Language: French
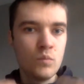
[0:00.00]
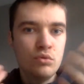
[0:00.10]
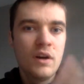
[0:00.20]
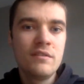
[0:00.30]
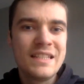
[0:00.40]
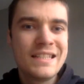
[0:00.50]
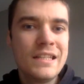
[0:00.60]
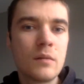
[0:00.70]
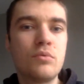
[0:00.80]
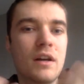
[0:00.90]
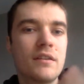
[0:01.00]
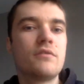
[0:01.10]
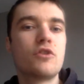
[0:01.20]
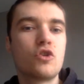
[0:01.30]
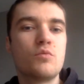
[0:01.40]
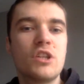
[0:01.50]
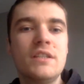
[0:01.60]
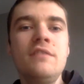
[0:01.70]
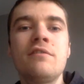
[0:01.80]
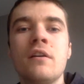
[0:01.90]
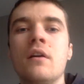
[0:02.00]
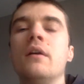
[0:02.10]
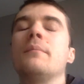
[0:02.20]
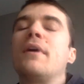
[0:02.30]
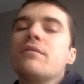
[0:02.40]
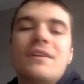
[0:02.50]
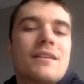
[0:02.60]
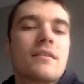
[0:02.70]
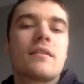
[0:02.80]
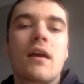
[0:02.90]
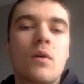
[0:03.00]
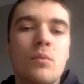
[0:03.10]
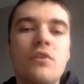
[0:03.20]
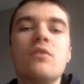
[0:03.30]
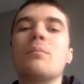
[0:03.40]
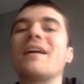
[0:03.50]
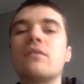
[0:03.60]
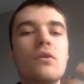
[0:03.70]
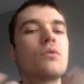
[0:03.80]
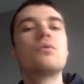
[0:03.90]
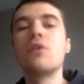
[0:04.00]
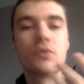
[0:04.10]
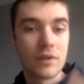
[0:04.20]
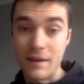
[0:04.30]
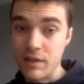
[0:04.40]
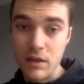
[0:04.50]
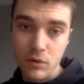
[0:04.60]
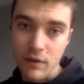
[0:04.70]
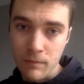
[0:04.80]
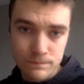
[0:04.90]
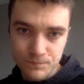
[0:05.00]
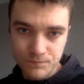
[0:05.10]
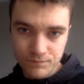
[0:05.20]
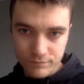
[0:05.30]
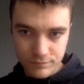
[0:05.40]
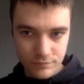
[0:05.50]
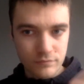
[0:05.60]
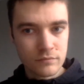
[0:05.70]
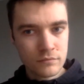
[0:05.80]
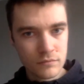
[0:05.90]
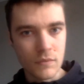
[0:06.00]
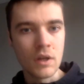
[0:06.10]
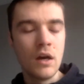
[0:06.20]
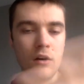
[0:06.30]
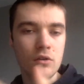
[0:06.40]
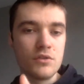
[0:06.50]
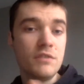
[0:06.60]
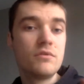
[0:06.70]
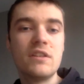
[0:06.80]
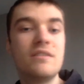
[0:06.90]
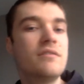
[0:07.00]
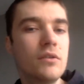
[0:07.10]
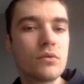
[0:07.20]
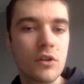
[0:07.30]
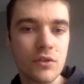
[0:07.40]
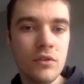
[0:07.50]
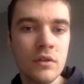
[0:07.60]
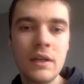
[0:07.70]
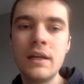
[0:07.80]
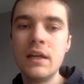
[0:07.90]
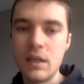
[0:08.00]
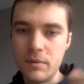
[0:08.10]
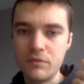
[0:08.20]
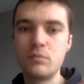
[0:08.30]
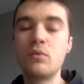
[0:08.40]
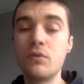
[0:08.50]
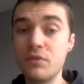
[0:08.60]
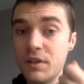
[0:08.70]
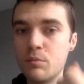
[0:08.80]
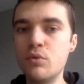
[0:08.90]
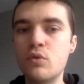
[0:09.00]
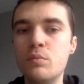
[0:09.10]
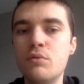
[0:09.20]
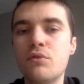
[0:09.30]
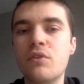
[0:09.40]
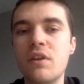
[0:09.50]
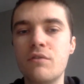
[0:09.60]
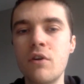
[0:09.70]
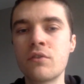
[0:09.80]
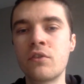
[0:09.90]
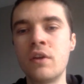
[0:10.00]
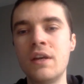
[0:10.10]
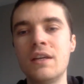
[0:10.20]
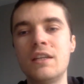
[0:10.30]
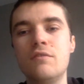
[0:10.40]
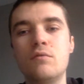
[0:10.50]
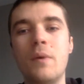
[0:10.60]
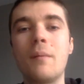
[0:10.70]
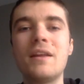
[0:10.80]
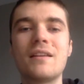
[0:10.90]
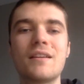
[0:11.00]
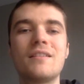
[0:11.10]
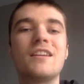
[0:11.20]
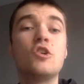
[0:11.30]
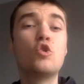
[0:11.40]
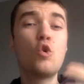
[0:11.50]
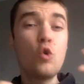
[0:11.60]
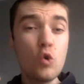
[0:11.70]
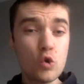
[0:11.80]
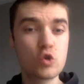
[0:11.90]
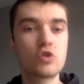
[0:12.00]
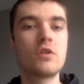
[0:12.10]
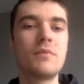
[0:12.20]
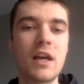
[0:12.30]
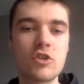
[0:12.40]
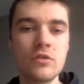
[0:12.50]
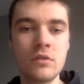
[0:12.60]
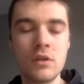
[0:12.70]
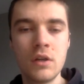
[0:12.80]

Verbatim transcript: pour investir, pour atteindre votre objectif, bah, en fait, les intérêts composés, ils n'ont pas tant le temps de travailler que ça. Alors que si vous avez 20 ou 30 ans, eh bien, vous profitez beaucoup plus de cette force qui vous permet d'atteindre des grosses sommes d'argent.